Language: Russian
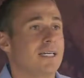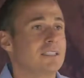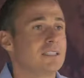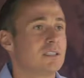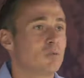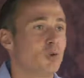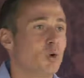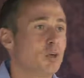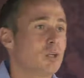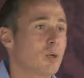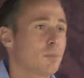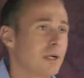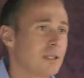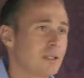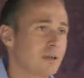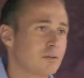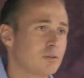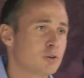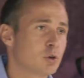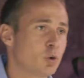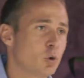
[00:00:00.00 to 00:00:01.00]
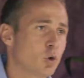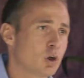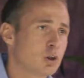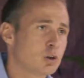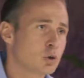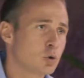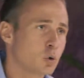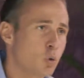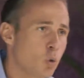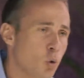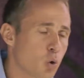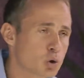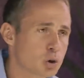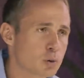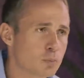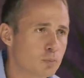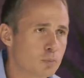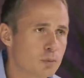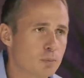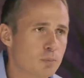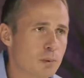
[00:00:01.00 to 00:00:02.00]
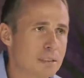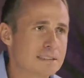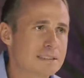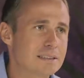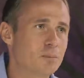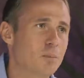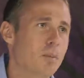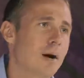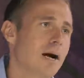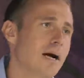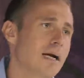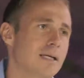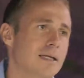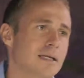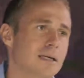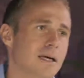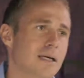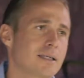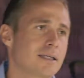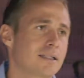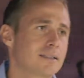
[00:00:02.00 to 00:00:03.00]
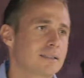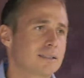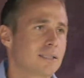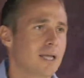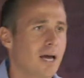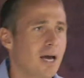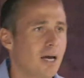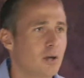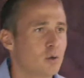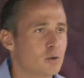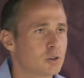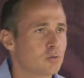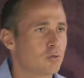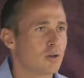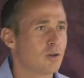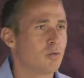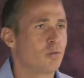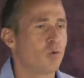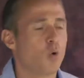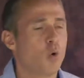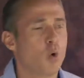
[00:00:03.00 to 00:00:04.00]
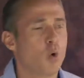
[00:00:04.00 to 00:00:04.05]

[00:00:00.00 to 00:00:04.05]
И сегодня мы это все разложим максимально, как я знаю, своего